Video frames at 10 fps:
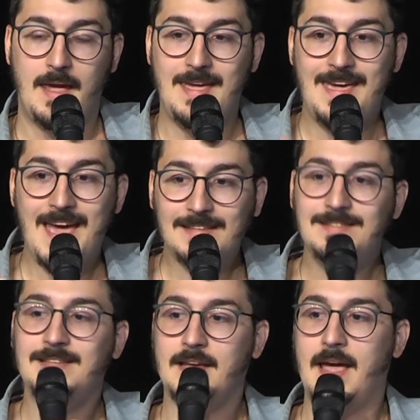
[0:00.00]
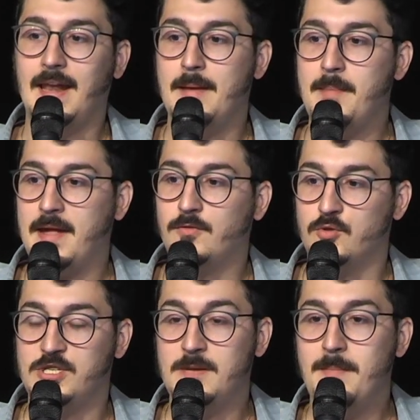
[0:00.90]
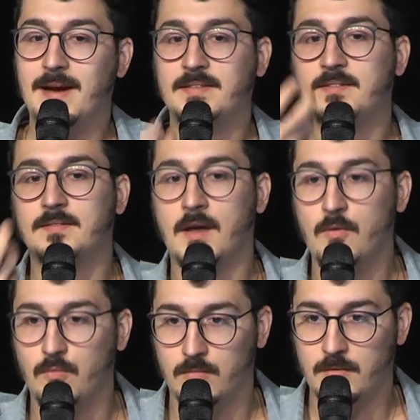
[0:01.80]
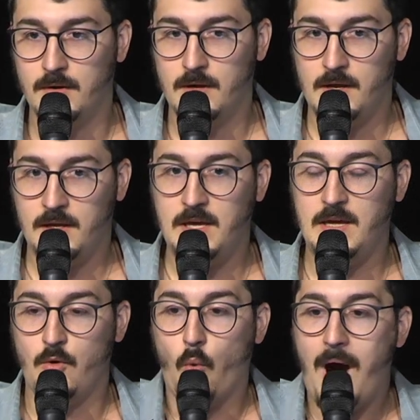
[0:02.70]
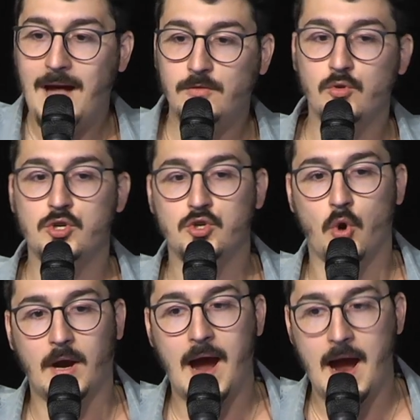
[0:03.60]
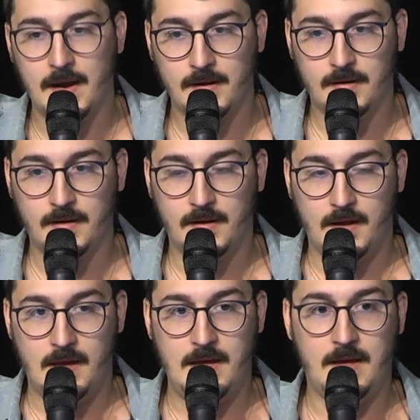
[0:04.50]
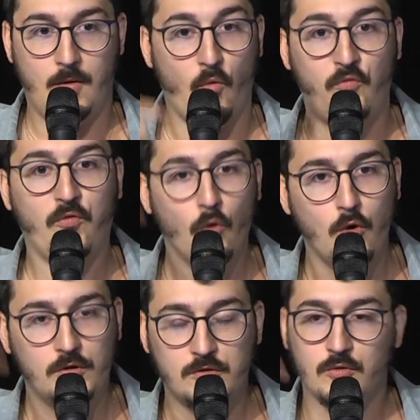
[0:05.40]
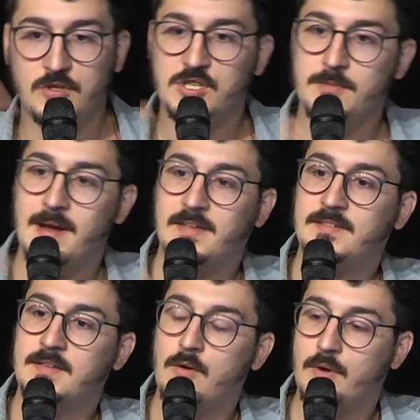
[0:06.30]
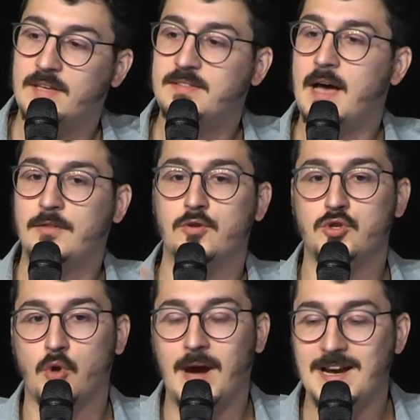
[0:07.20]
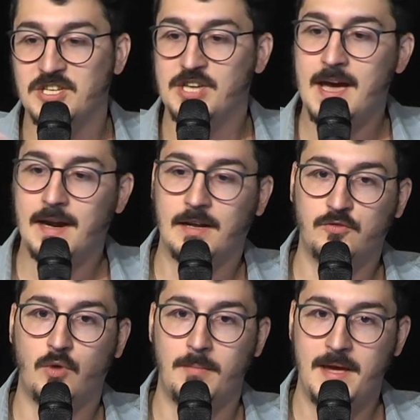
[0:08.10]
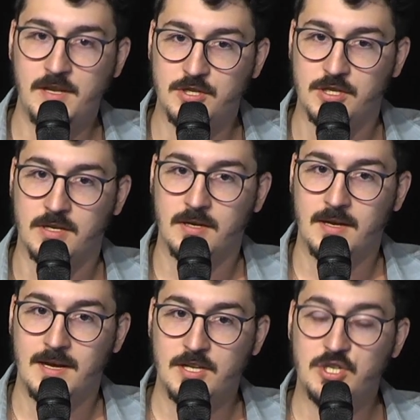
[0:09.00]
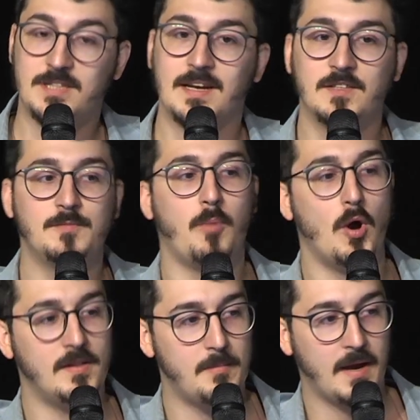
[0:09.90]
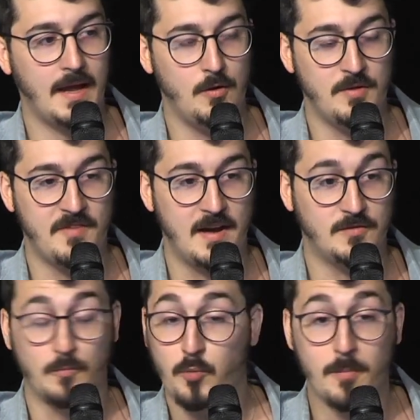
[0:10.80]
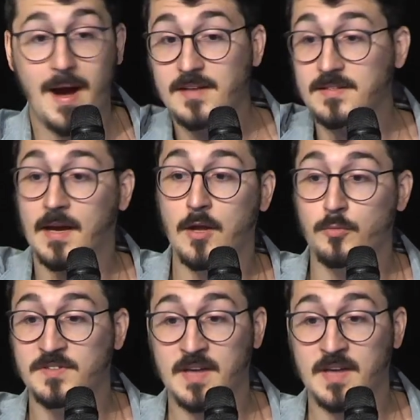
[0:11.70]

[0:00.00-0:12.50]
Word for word: E esse elemento de imersão que o ato de jogar e o fluxo de imersão que esse ato de jogar gera na sua mente te transporta para aquele universo. Por mais que aquele,